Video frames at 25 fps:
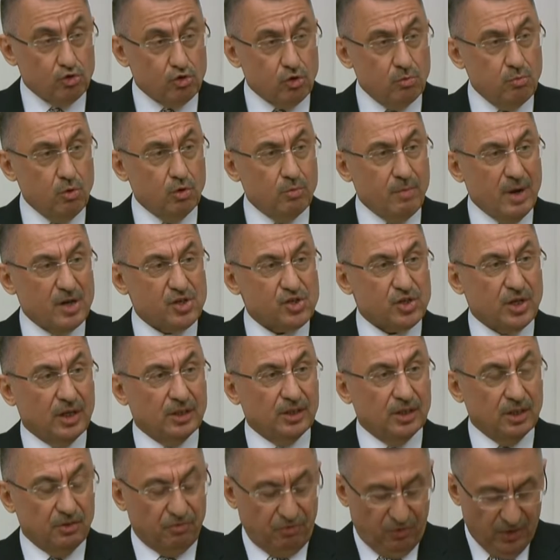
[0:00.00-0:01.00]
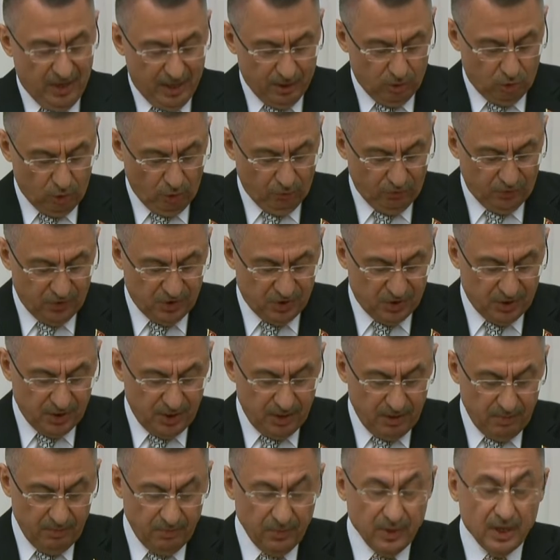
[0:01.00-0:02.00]
Cumhurbaşkanlığı Finans
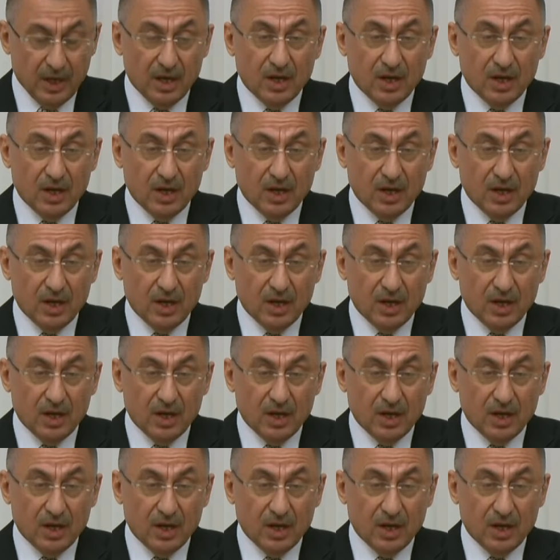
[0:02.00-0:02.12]
Ofisi,